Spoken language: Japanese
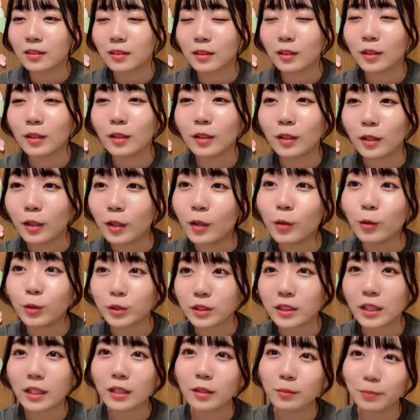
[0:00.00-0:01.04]
ああ
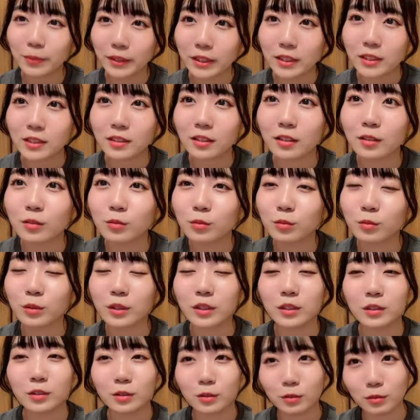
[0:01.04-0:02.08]
抑えピッチャーの
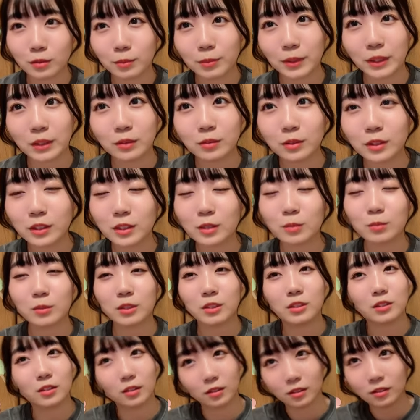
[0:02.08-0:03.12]
演出はびっくりしま
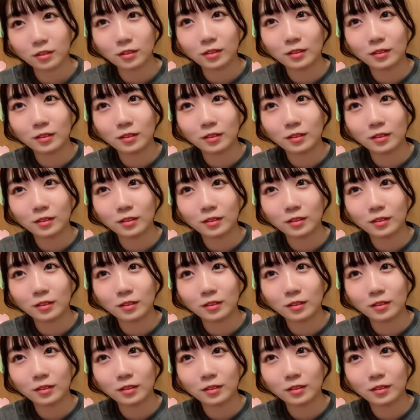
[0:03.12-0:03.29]
した